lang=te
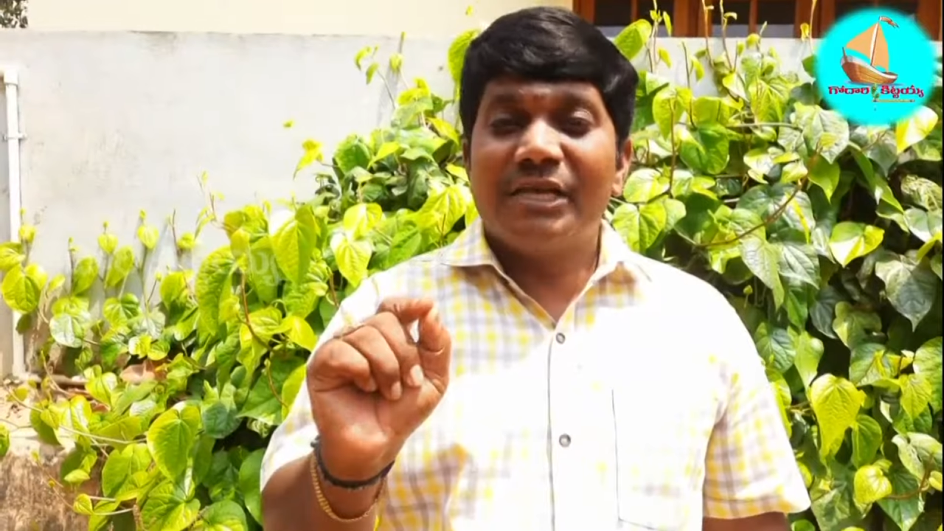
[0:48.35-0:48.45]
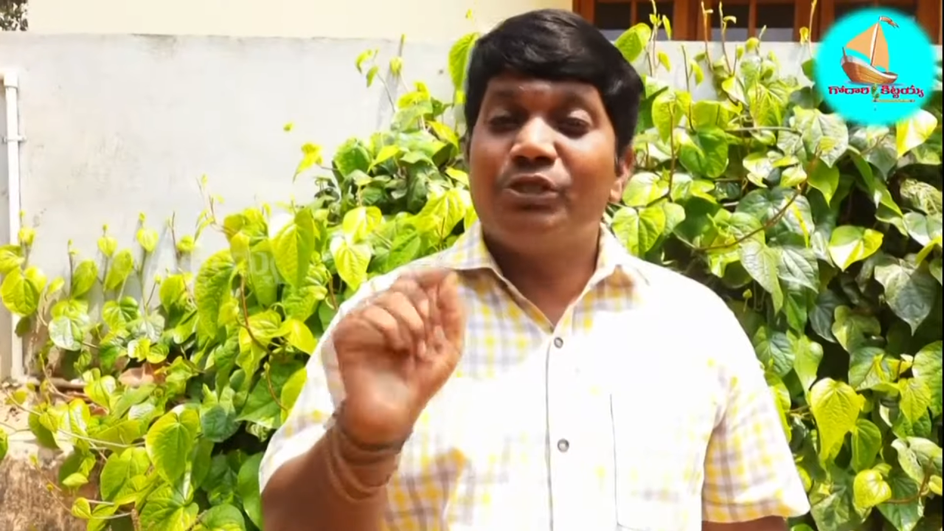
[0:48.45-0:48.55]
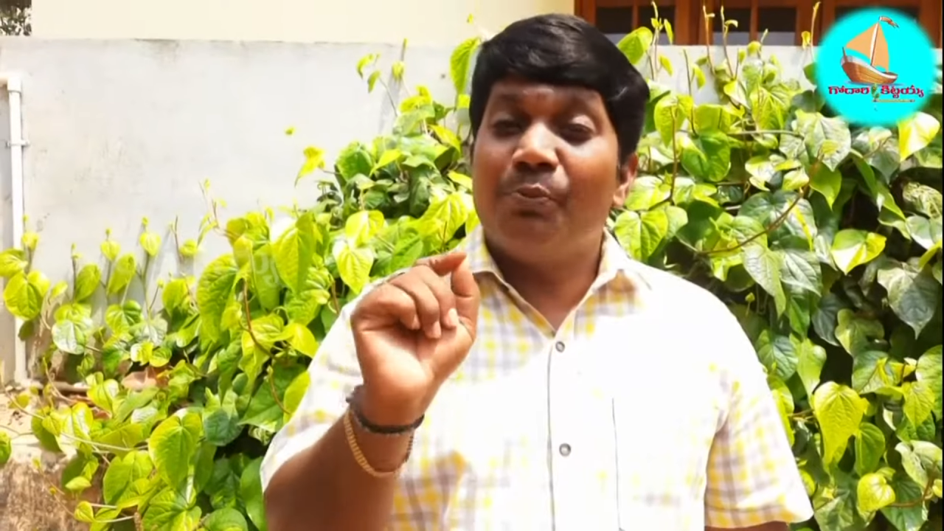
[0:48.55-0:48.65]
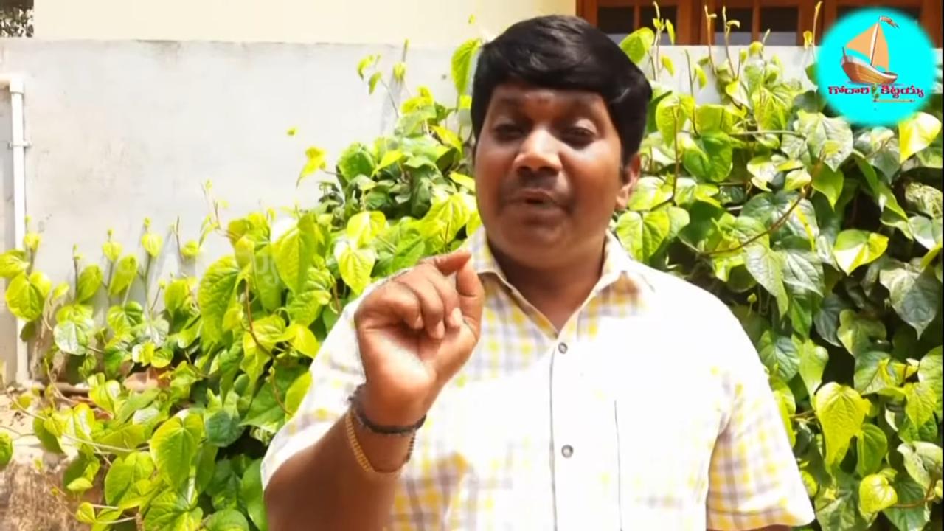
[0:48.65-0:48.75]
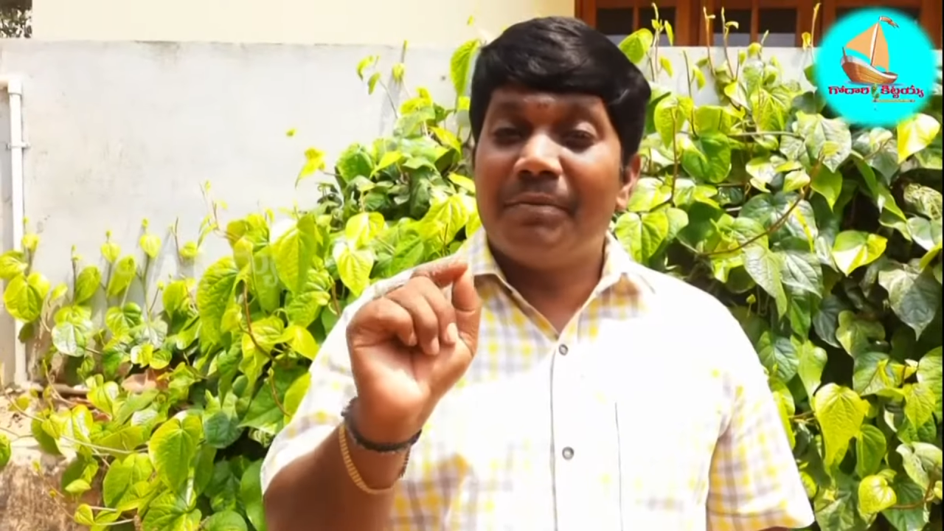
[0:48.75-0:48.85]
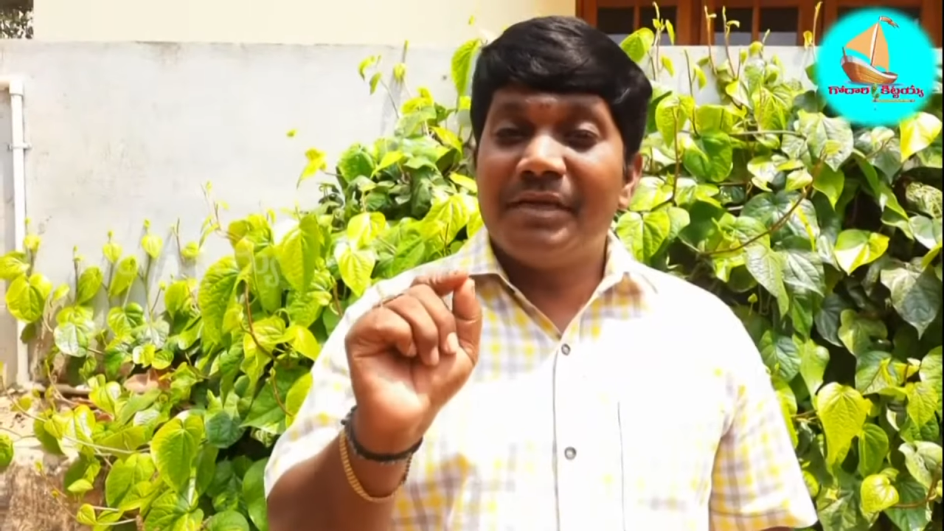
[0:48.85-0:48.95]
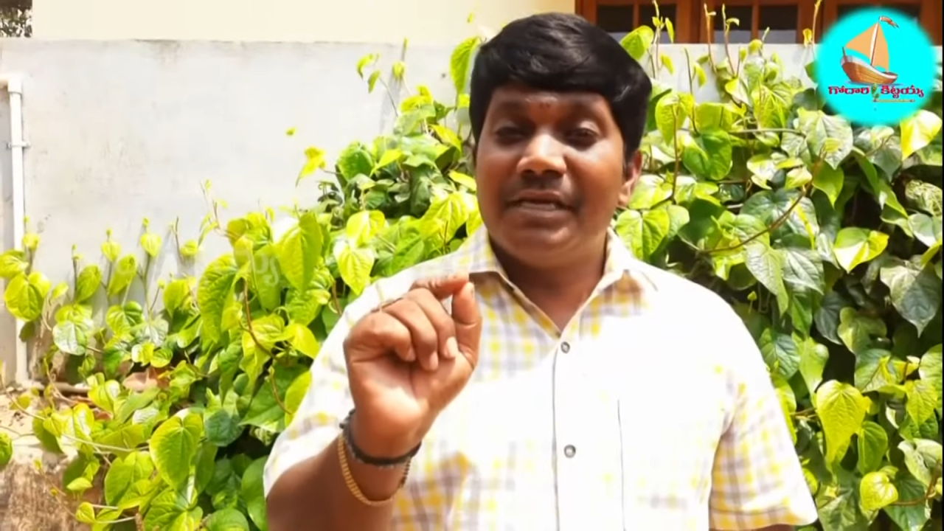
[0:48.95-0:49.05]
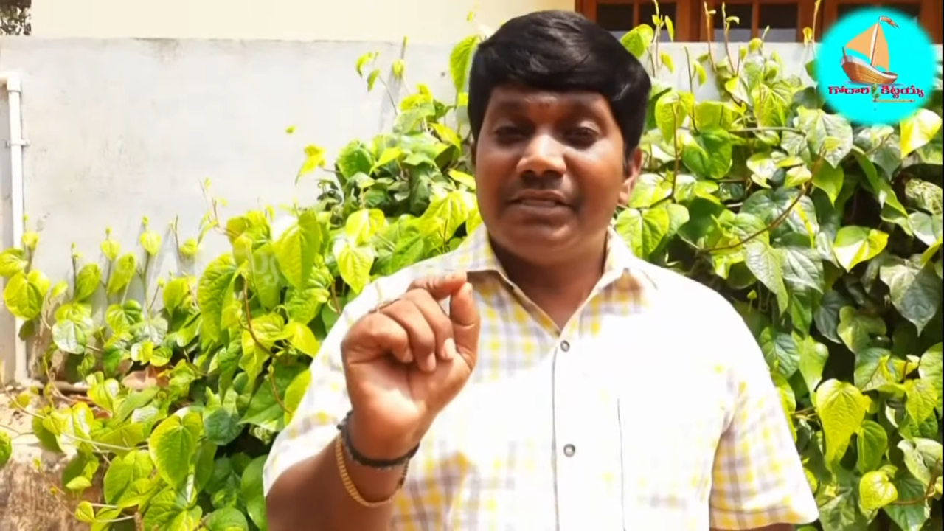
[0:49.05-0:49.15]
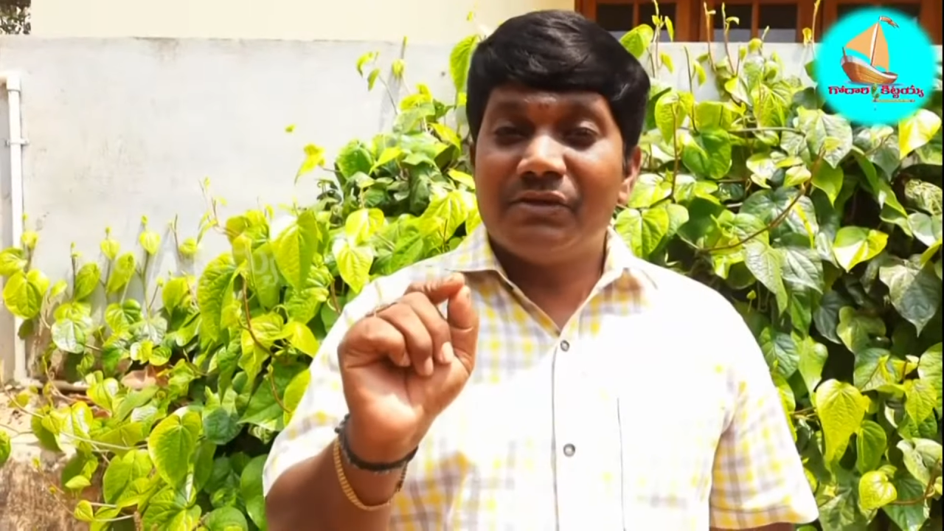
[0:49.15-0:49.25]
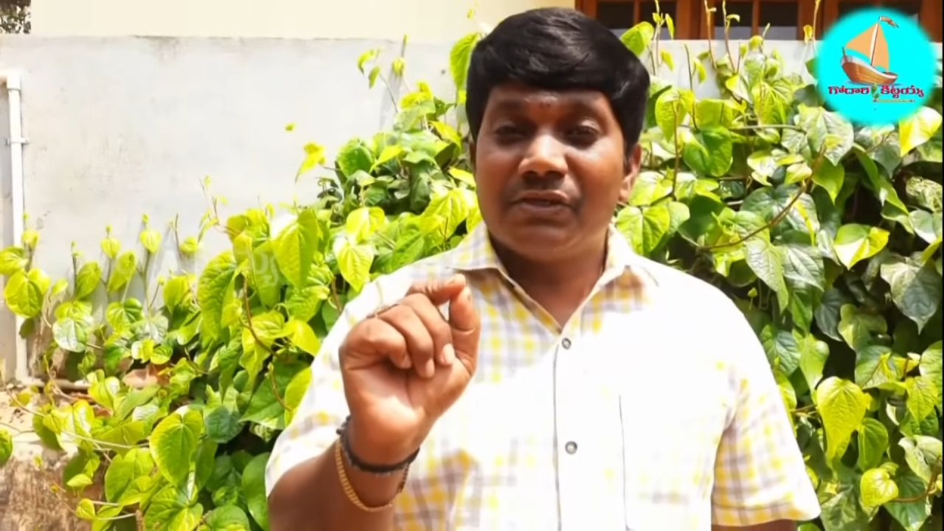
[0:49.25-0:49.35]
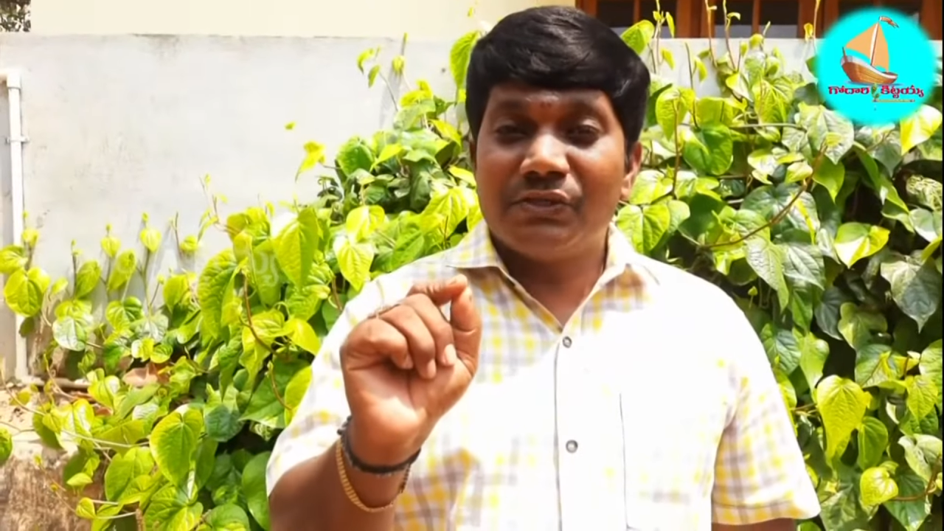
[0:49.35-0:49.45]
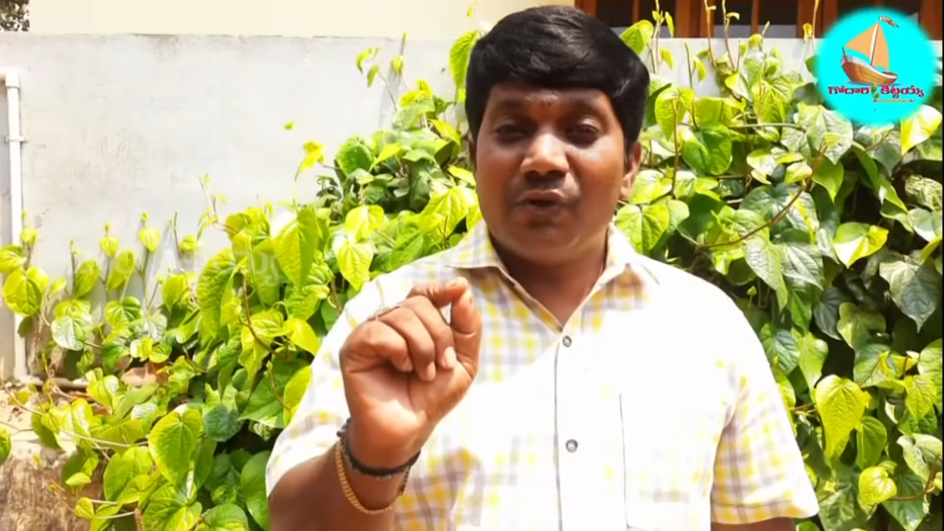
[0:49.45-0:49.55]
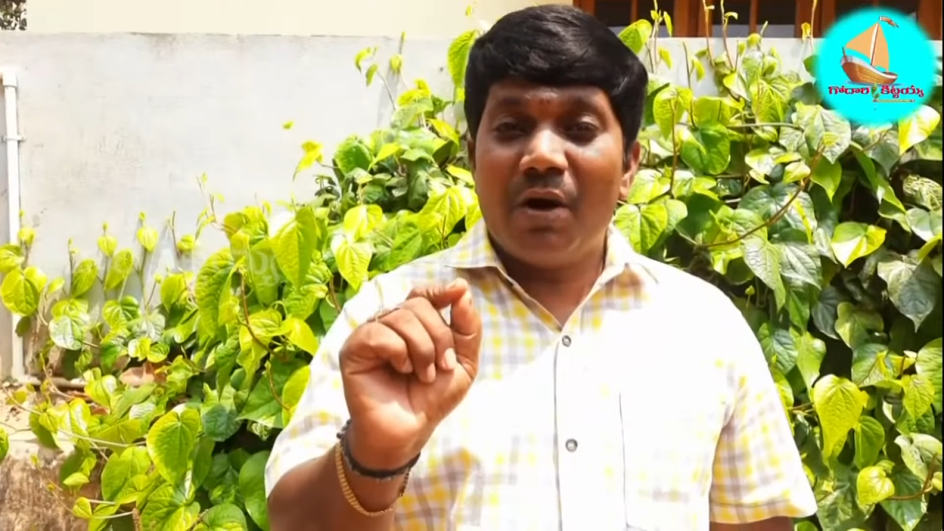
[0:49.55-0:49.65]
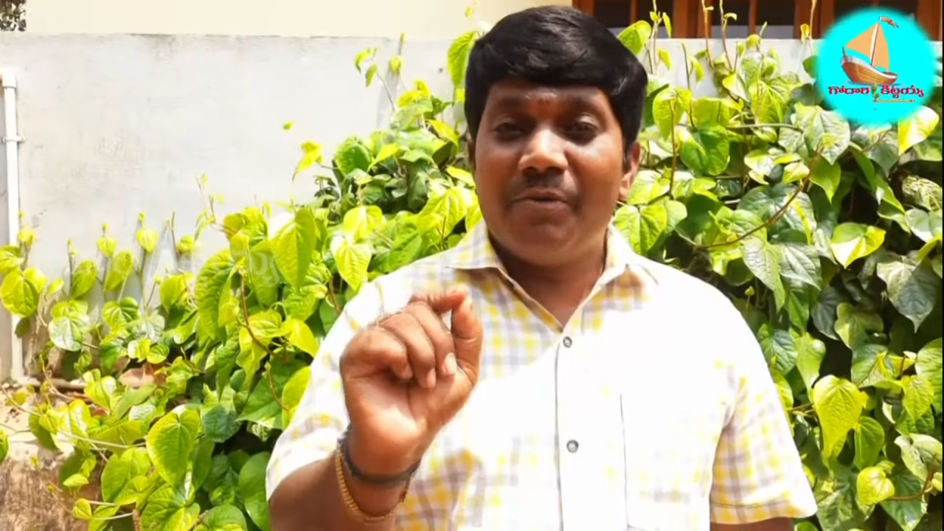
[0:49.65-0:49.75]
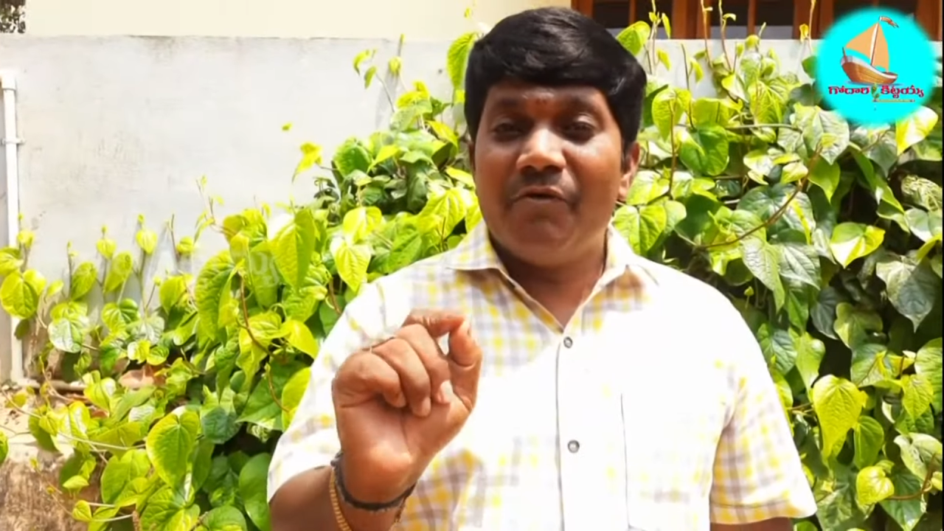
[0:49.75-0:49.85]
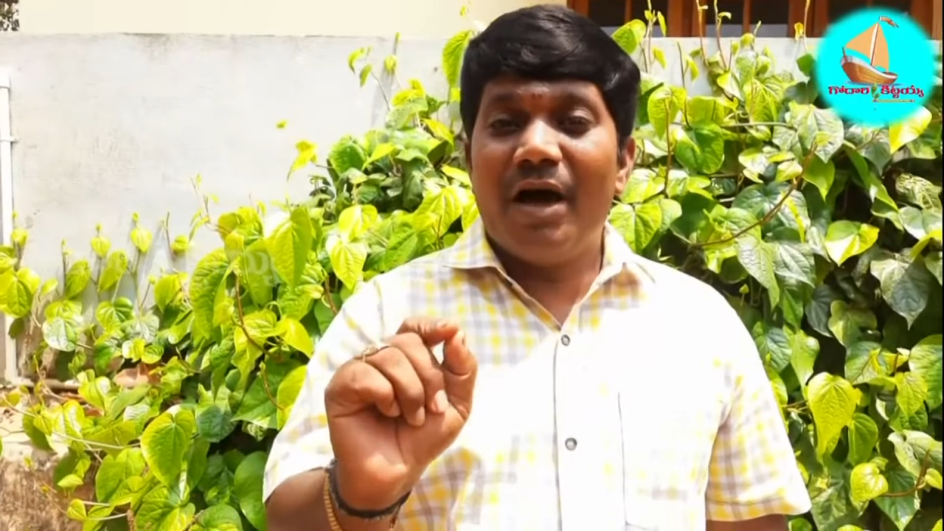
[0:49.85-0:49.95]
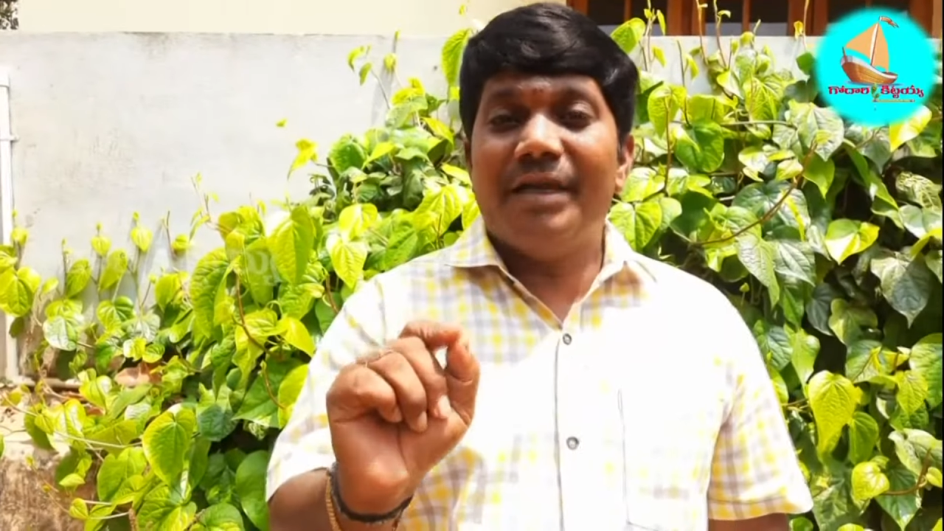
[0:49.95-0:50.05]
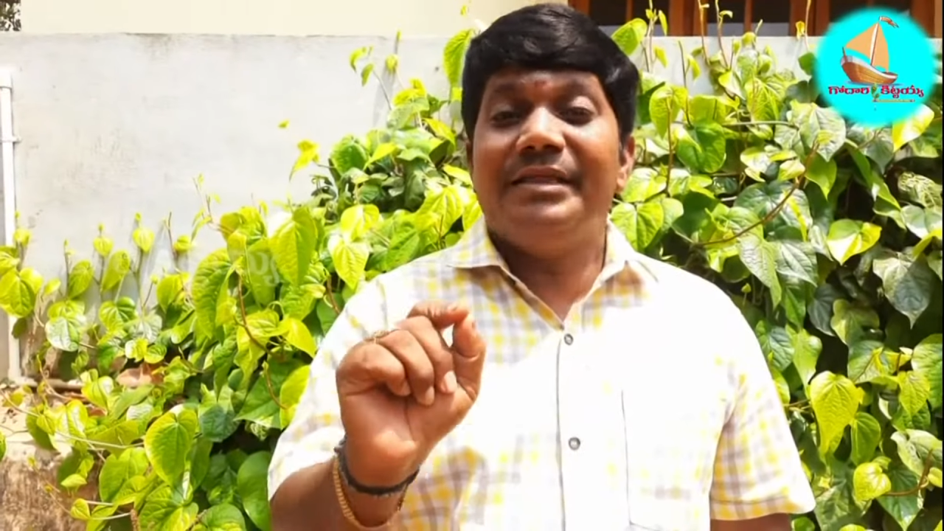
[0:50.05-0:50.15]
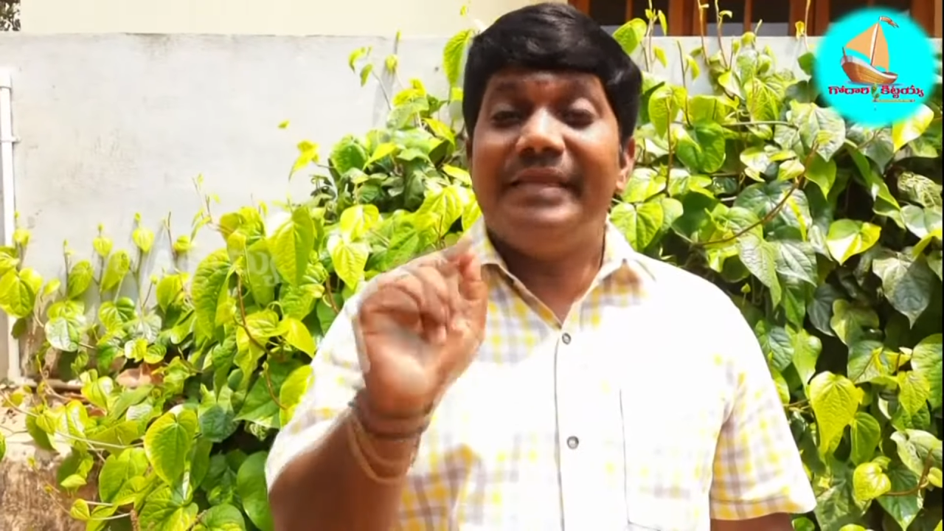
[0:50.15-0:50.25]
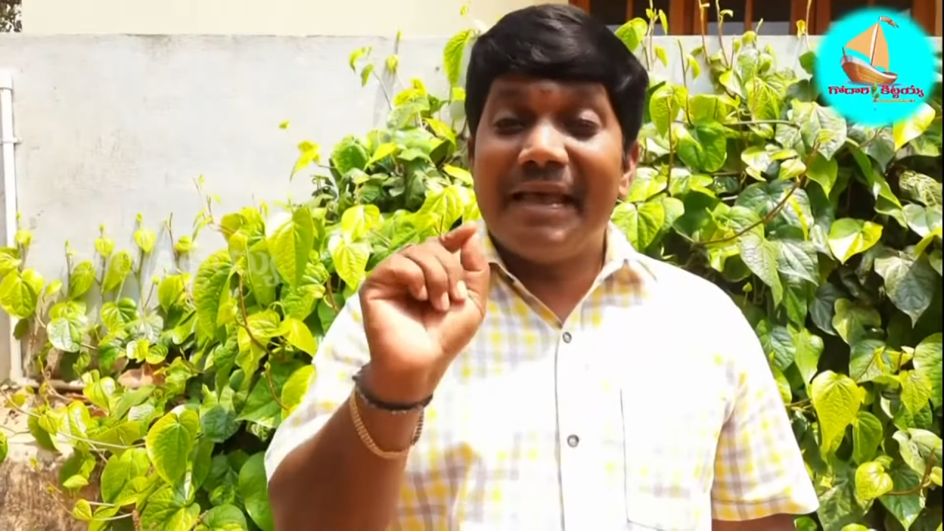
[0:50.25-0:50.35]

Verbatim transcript: సుబ్రహ్మణ్యేశ్వర స్వామి వారి